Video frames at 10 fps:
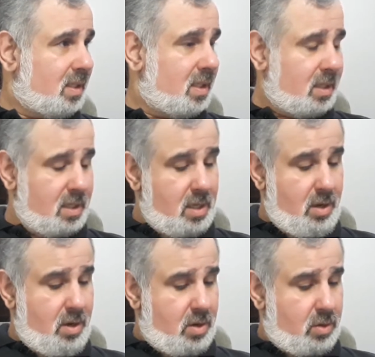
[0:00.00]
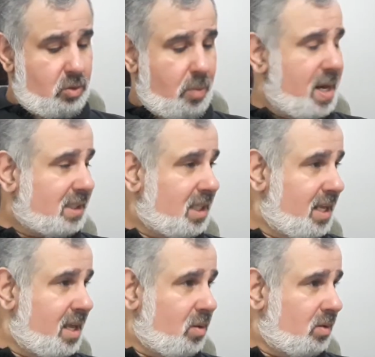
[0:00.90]
Né? No
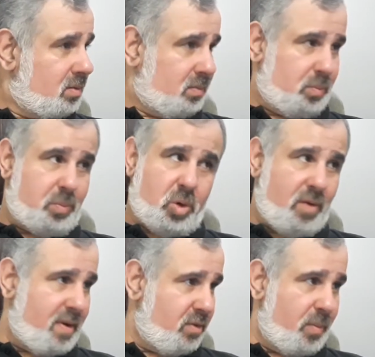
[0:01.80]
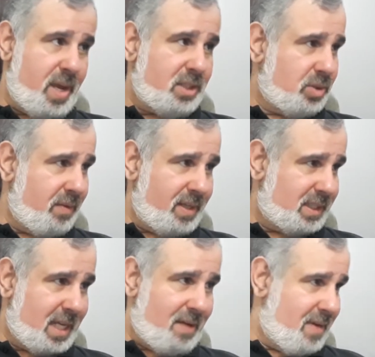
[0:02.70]
brasileiro, provavelmente o que vai
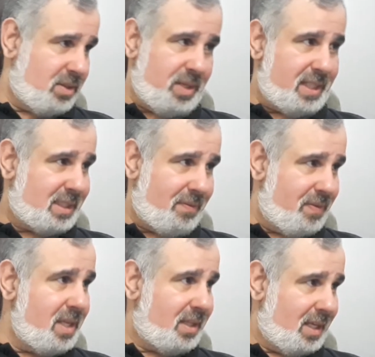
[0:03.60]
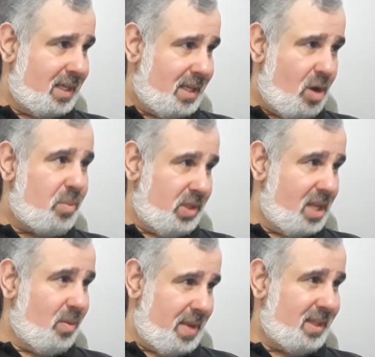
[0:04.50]
ser gravado nessa fita, que é o
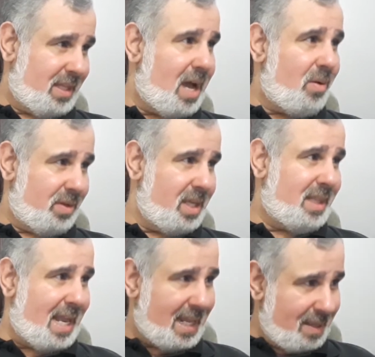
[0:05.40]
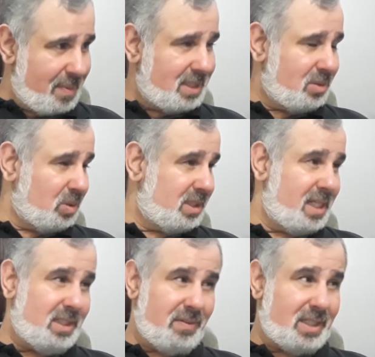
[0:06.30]
modelo mental que está lá na mente
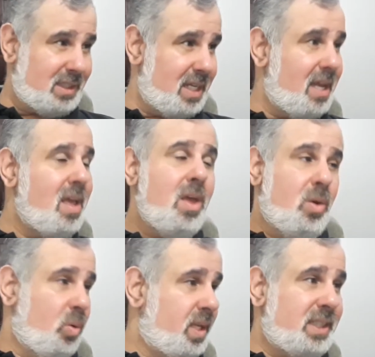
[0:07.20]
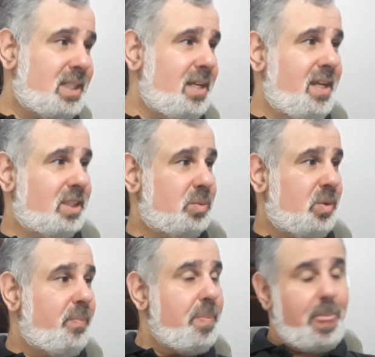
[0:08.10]
inconsciente, vai ser o
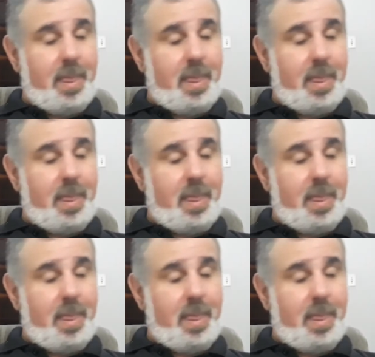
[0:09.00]
cristianismo.